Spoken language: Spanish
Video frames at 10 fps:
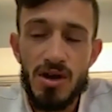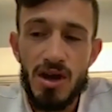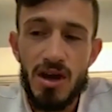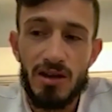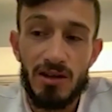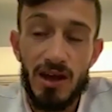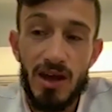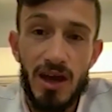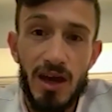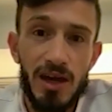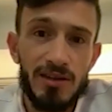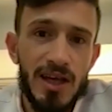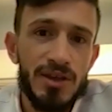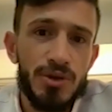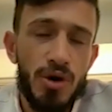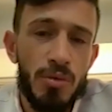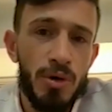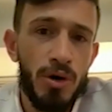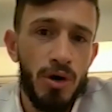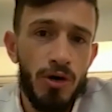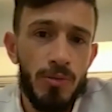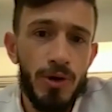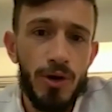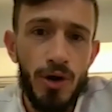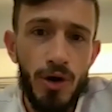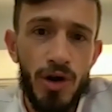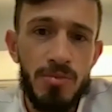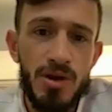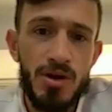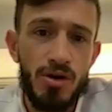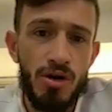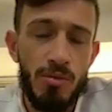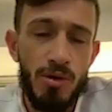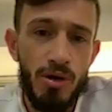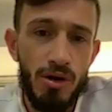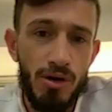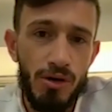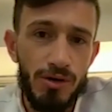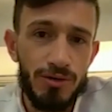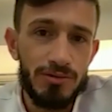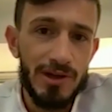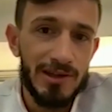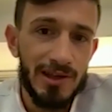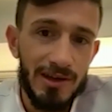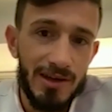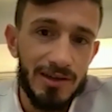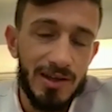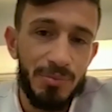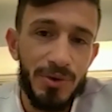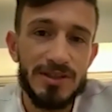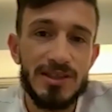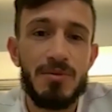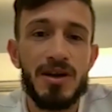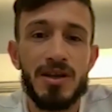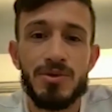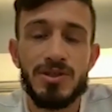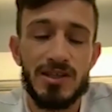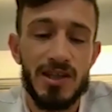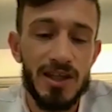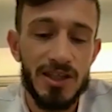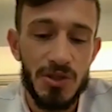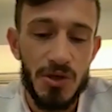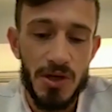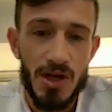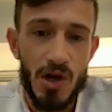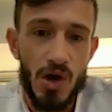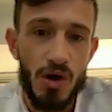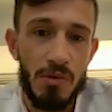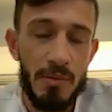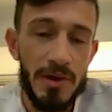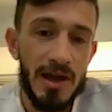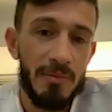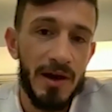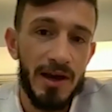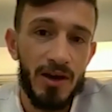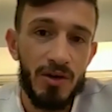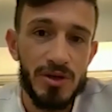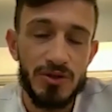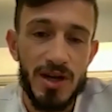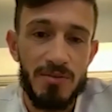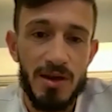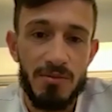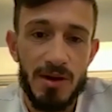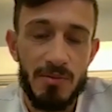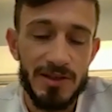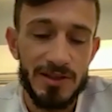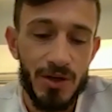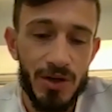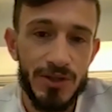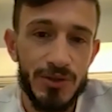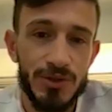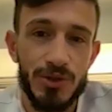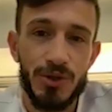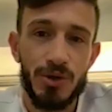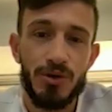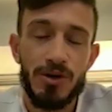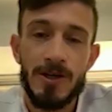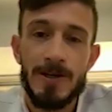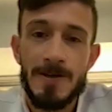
este, tanto como, lo económico, como este, te puede salvar de muchas tentaciones, como a mí capaz que en lo personal me, me ha pasado eso. Yo